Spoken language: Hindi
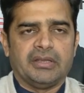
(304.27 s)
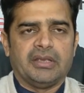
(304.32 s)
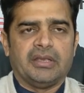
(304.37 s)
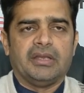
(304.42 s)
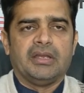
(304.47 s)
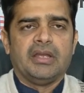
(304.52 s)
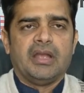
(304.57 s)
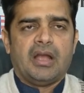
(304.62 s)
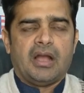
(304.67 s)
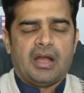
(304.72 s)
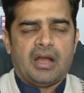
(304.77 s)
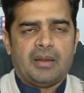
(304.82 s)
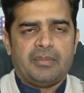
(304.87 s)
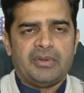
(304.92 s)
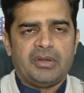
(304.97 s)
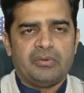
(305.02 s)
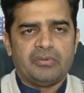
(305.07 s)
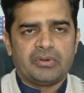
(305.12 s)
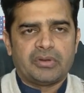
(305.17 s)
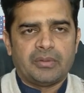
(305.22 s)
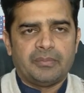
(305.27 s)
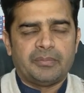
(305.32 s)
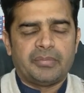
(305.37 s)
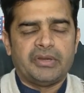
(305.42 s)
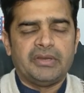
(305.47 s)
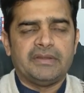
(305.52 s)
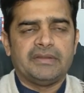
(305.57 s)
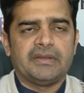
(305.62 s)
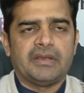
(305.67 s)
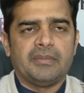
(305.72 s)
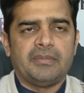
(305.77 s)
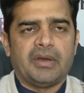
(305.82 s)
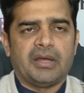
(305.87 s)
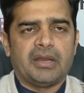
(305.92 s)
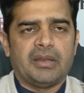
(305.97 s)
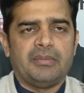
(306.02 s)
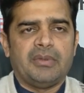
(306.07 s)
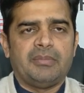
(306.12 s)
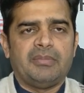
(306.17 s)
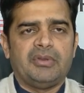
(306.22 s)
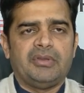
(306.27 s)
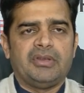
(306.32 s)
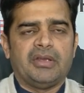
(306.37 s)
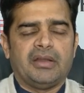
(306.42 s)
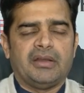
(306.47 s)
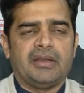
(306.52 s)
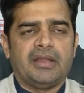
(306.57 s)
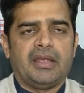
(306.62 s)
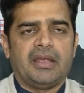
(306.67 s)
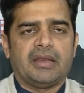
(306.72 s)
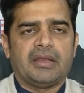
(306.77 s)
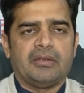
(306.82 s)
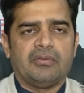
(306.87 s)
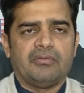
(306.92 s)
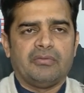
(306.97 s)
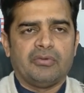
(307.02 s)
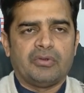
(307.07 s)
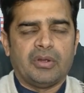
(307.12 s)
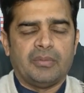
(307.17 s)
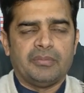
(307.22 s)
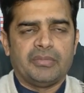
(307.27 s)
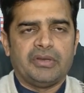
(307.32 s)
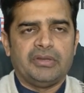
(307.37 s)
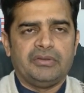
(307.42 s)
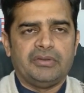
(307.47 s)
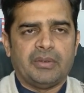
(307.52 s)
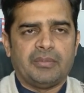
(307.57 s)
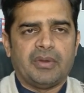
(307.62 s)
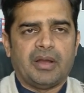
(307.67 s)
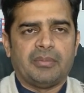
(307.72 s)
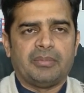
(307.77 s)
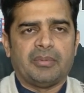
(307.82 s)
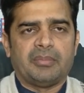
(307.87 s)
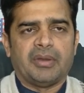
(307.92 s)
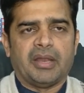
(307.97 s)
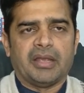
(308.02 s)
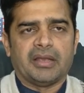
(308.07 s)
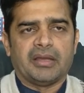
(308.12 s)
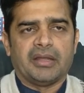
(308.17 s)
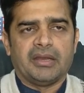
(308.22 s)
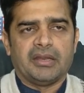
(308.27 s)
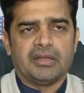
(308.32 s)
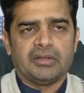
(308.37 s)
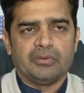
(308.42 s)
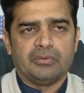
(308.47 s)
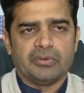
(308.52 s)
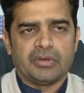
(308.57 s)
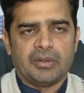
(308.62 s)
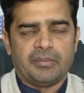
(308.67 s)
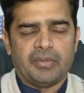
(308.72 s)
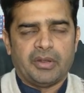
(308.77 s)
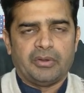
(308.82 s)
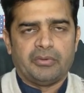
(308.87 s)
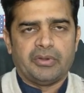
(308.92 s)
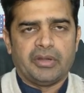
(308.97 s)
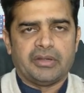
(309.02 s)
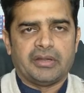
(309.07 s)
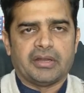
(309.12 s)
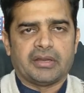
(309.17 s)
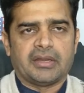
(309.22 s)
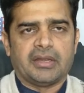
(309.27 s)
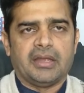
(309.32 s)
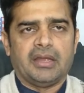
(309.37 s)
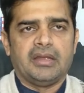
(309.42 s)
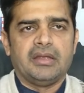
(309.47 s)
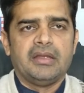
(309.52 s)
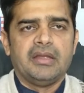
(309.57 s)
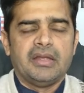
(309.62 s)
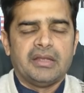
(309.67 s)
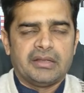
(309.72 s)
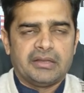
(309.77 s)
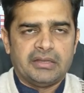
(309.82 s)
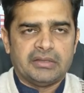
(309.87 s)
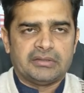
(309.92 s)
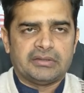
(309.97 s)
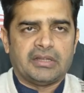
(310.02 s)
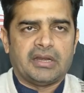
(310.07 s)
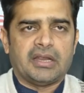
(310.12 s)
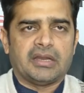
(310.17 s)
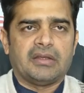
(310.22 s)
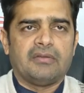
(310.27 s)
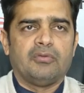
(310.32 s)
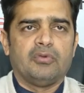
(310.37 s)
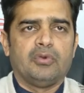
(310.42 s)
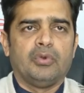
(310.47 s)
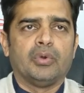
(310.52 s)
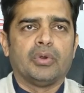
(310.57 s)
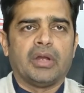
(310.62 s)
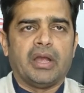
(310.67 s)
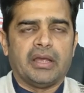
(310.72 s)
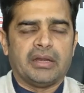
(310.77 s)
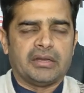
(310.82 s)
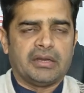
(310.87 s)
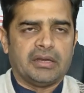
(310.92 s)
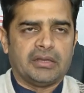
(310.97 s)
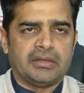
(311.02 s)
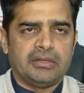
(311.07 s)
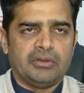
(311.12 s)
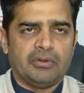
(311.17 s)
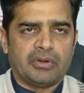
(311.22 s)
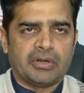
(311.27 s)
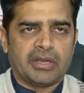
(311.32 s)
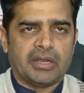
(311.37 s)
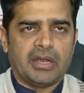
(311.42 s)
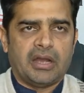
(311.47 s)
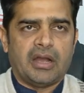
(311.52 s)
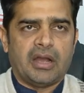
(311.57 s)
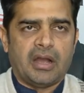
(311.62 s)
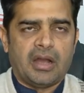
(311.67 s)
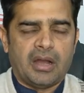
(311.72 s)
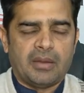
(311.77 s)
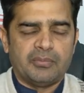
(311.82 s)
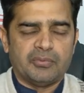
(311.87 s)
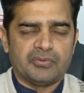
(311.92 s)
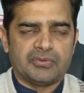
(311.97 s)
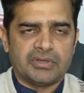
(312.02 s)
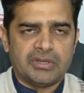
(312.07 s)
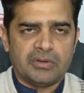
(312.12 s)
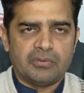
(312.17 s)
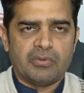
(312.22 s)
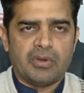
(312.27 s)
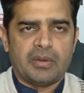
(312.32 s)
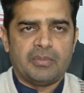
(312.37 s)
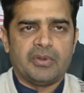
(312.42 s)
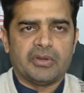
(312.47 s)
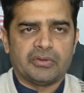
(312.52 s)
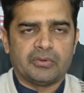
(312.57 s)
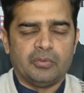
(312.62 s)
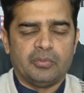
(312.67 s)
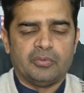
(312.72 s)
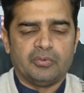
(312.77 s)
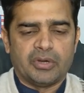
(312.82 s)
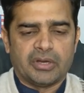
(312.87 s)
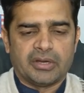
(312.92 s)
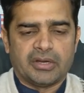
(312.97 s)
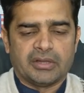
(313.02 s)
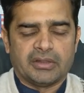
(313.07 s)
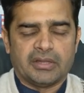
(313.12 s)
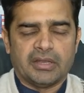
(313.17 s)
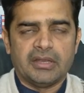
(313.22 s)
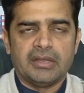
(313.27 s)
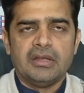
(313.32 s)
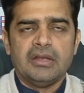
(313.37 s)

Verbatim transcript: है आपने उन कंपनीज़ के बारे में भी जानना है कि वो कंपनी जब आप अप्लाई करेंगे तो उनका बायोडाटा क्या है किस तरह के वो लोग हायर करती है और क्या आप उसकी रिक्वायरमेंट को पूरा करते हैं